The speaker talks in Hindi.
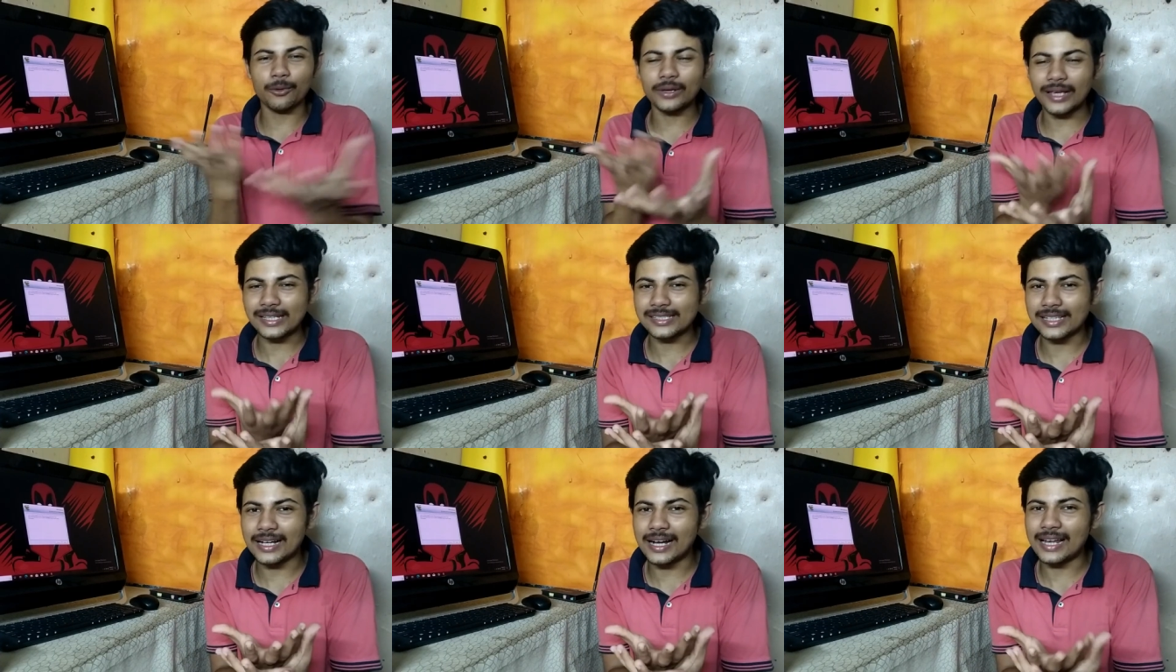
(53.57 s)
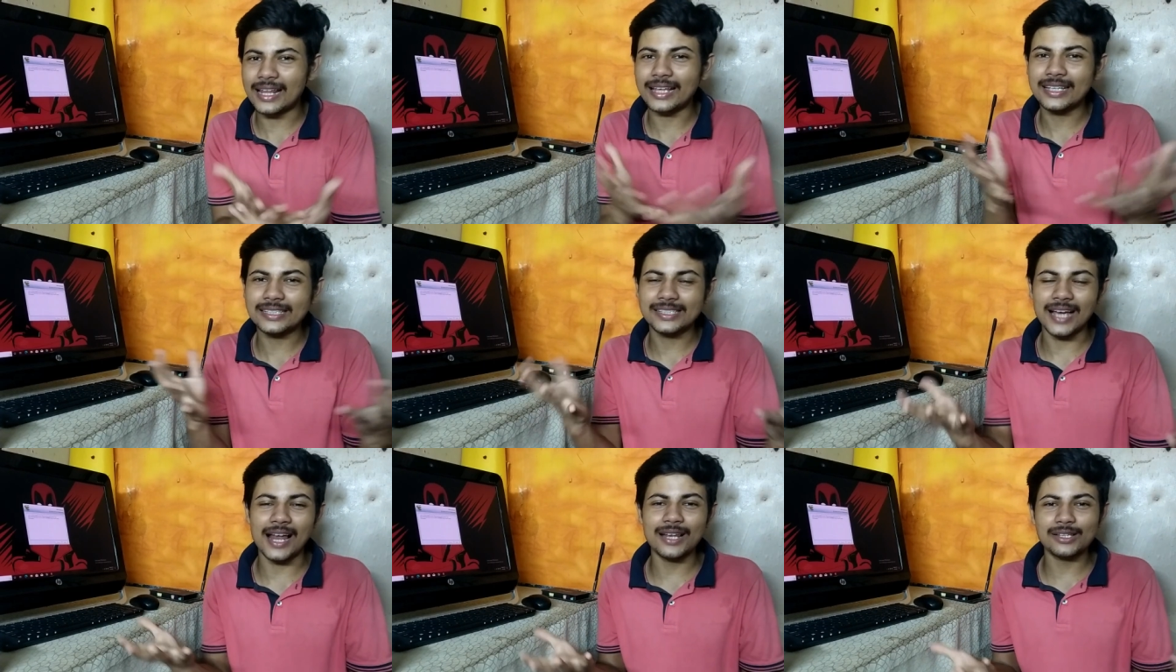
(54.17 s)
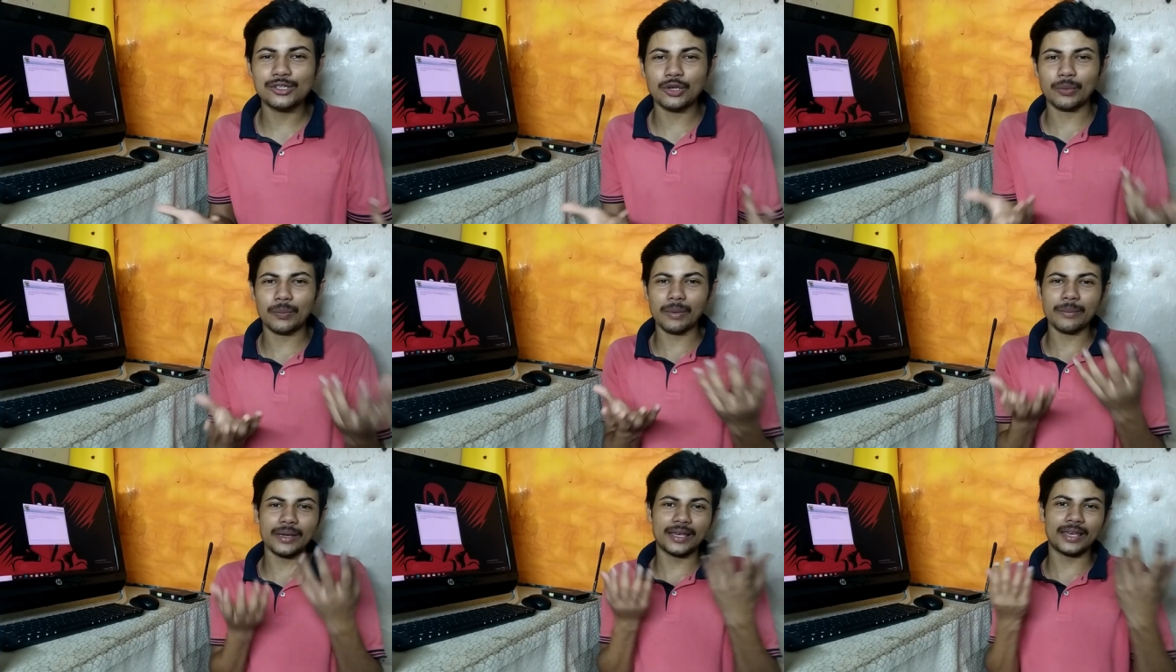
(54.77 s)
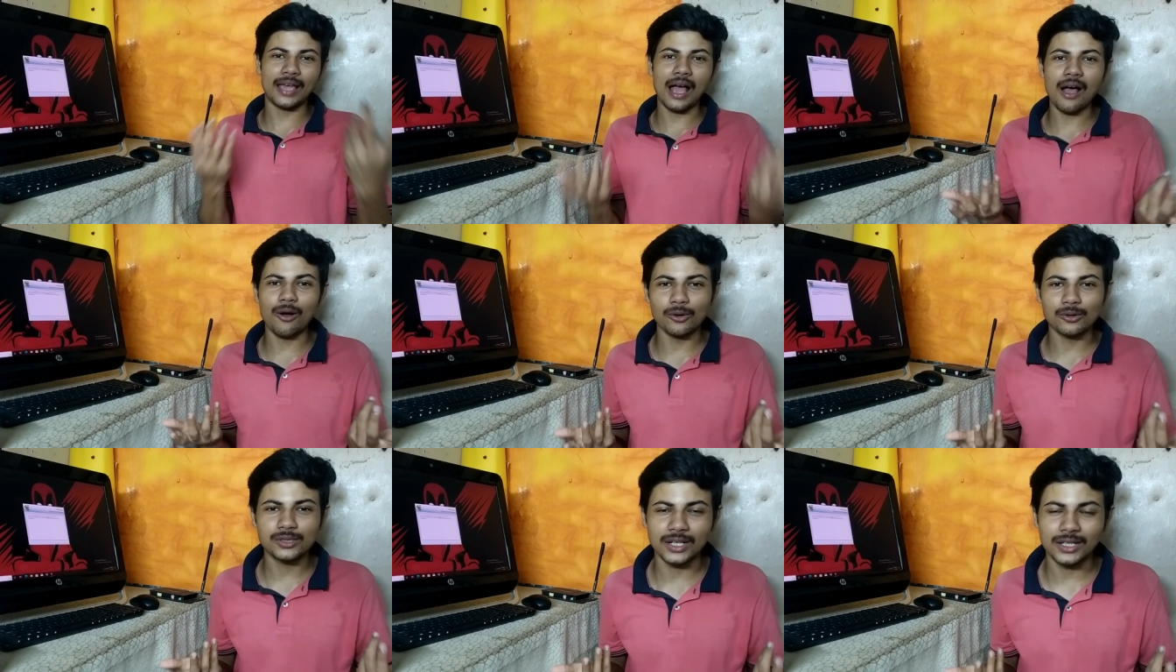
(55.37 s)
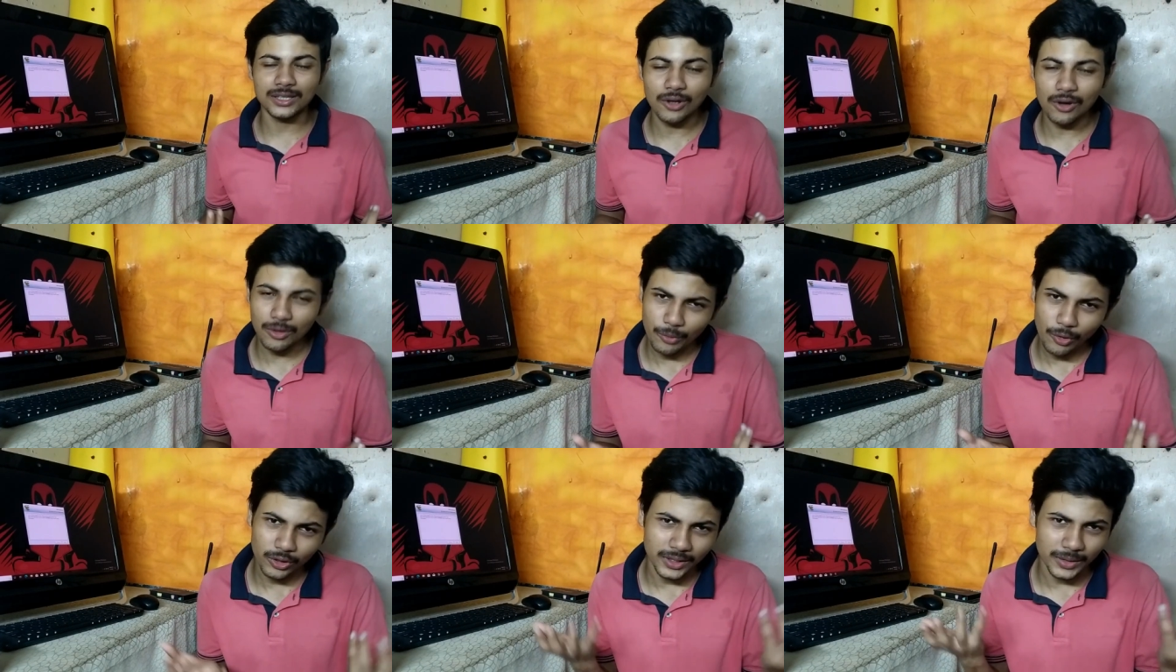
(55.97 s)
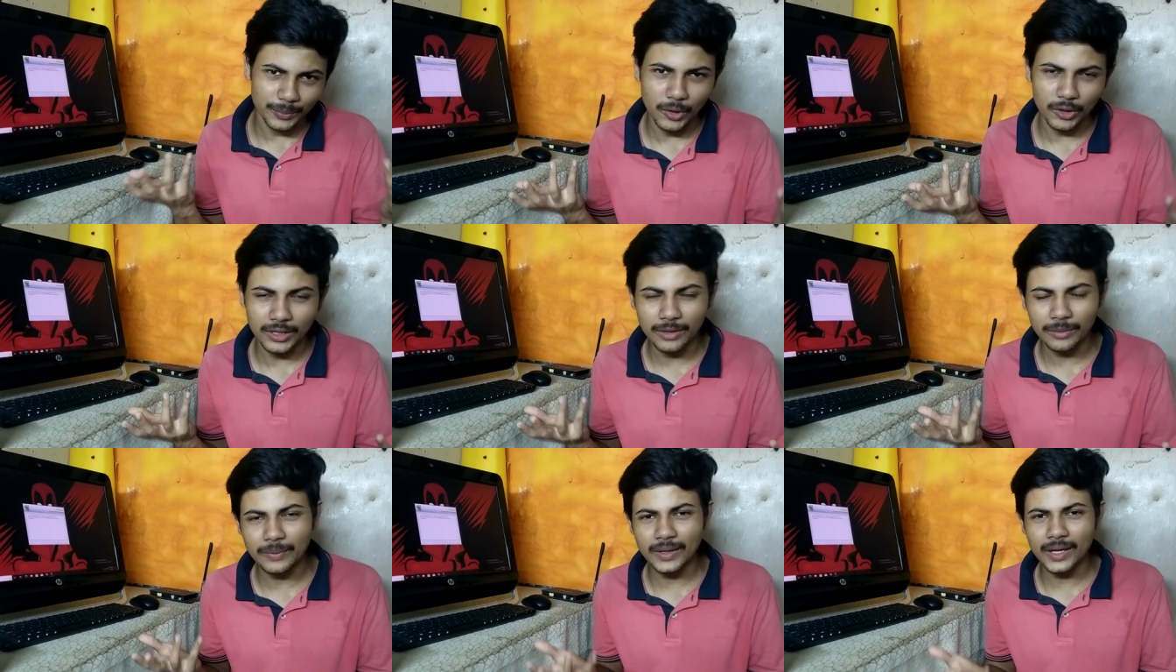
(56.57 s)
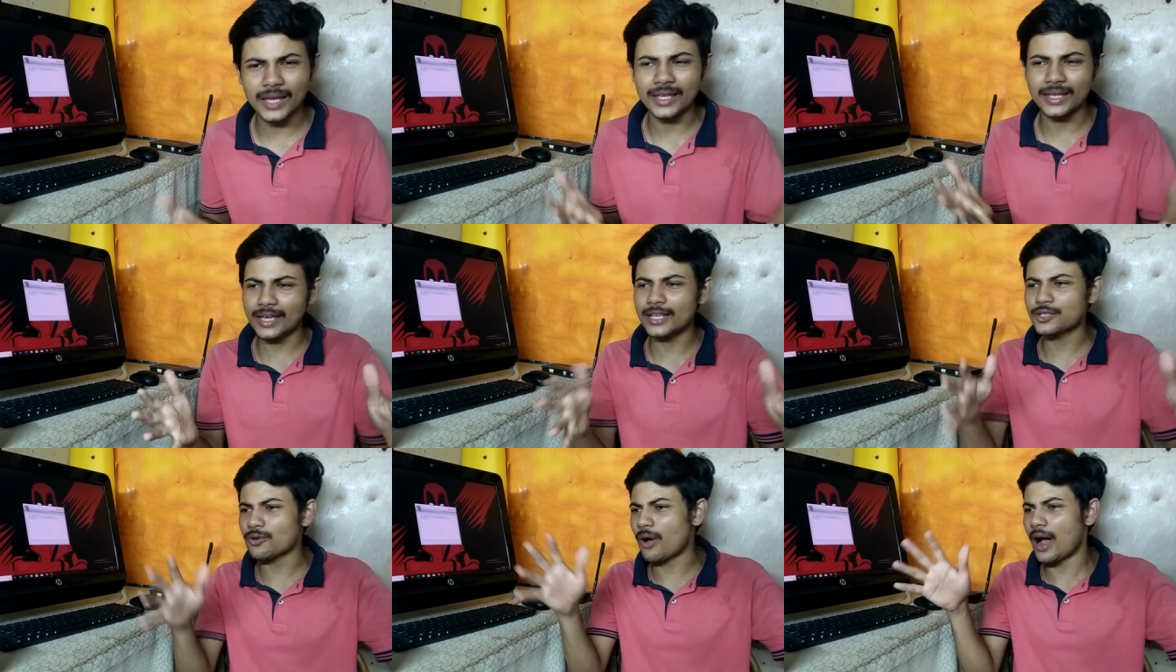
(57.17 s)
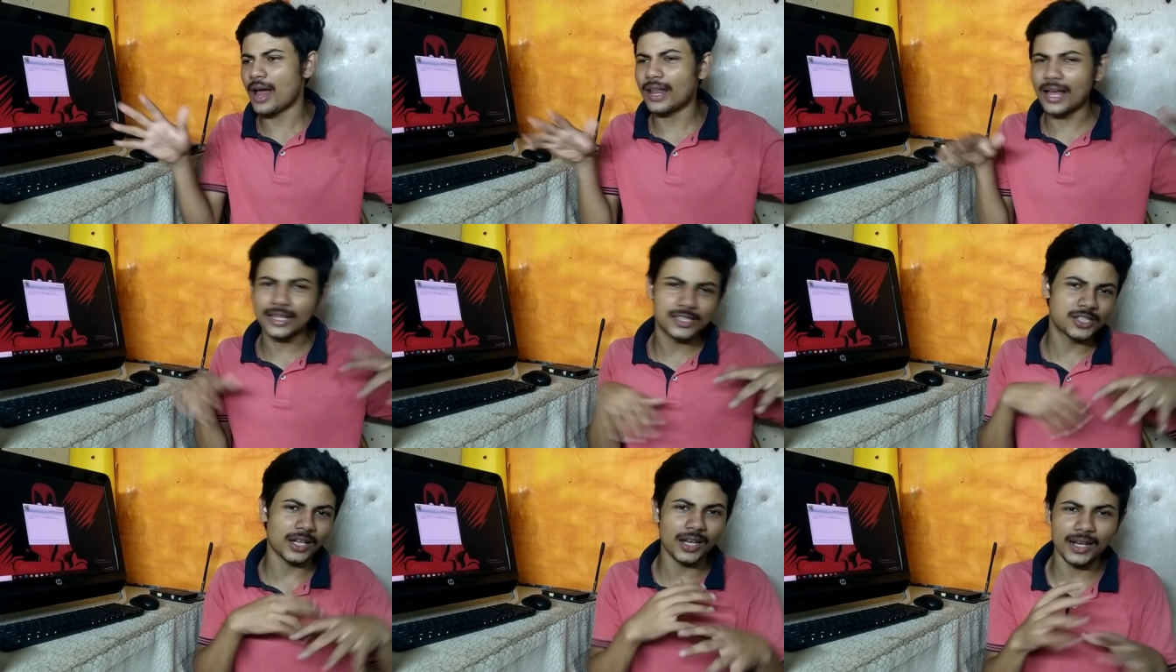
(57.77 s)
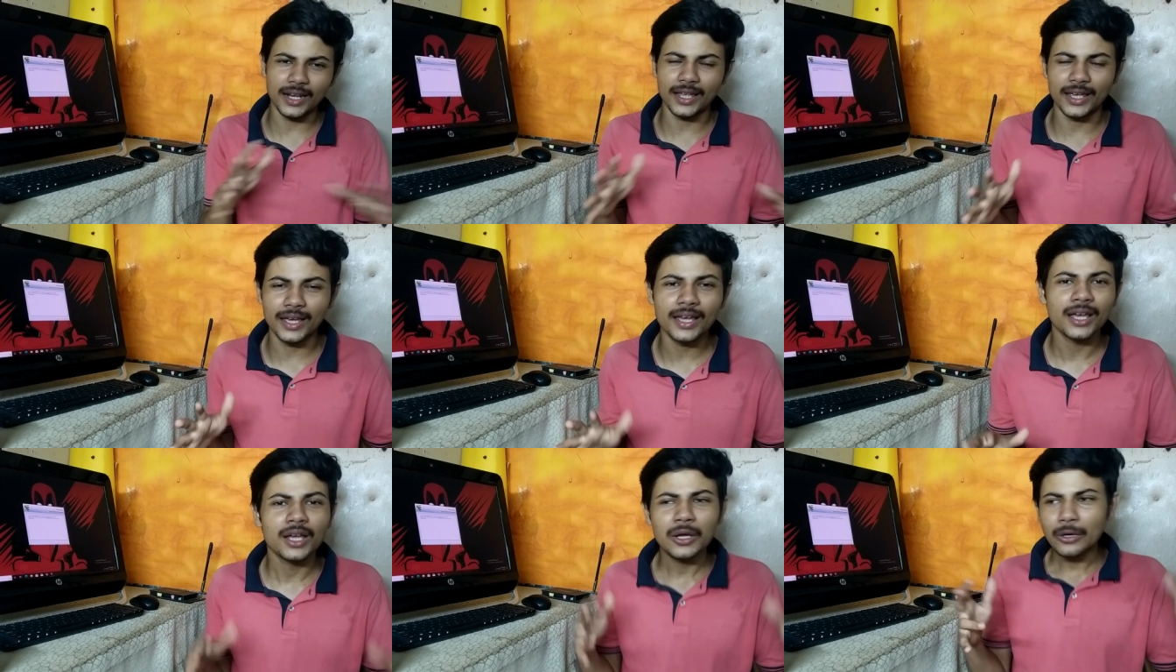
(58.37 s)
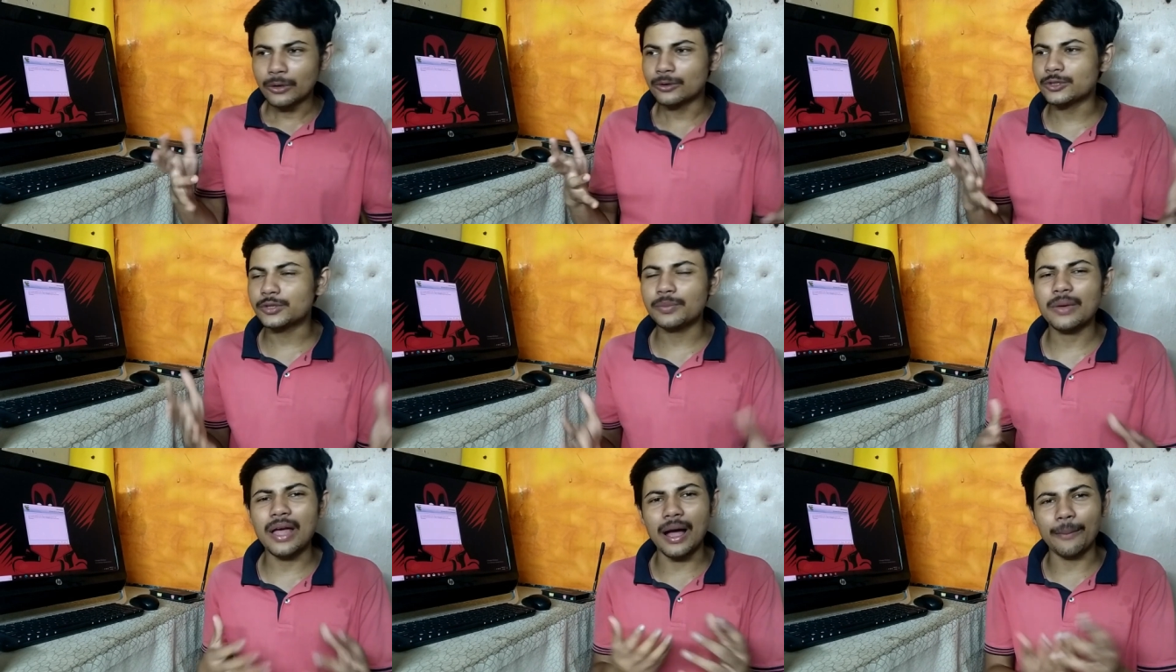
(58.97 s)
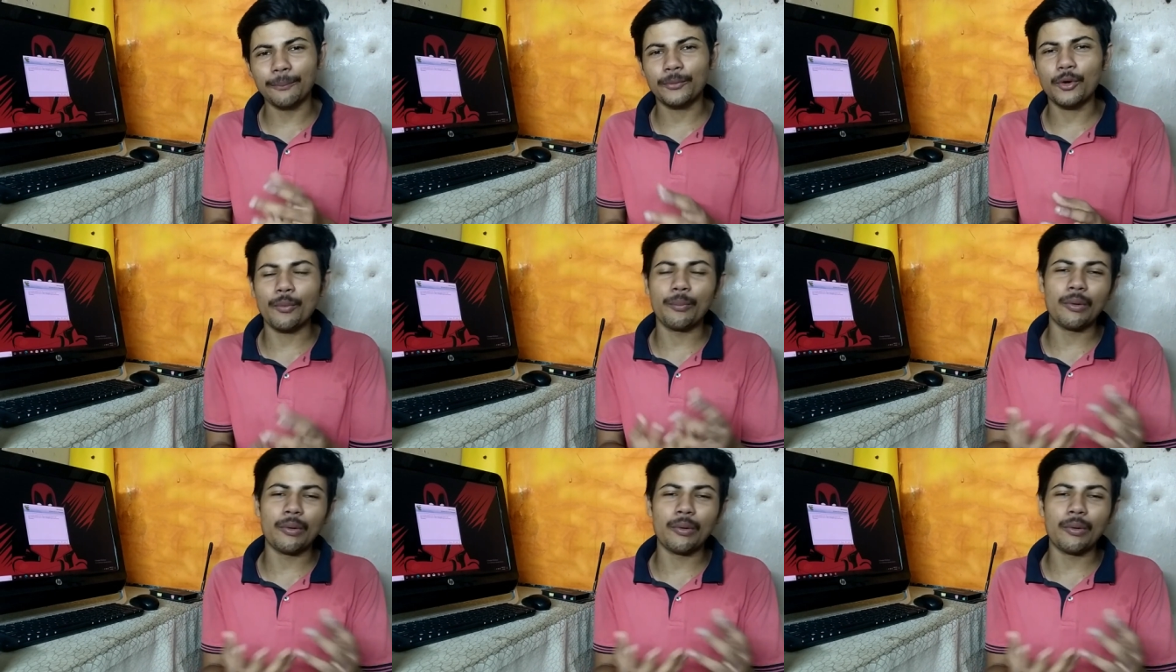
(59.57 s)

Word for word: ही गैस लगाना है कि चालीस रुपए में क्या हो सकता है और बहुत इंपॉर्टेंट भी है ये जो हालात चल रहे हैं उसमें हमको